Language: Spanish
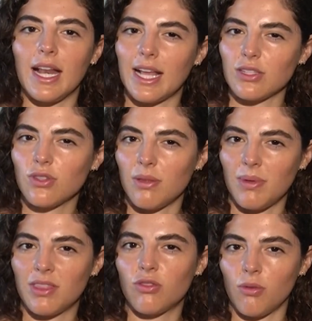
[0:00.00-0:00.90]
en el caso
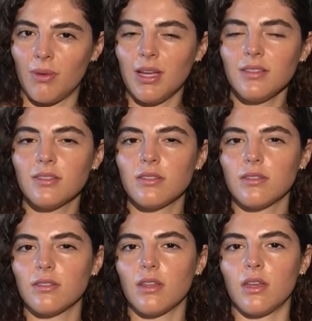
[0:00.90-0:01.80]
de Beth
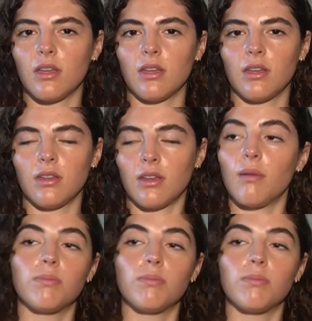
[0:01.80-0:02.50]
Thomas, eh,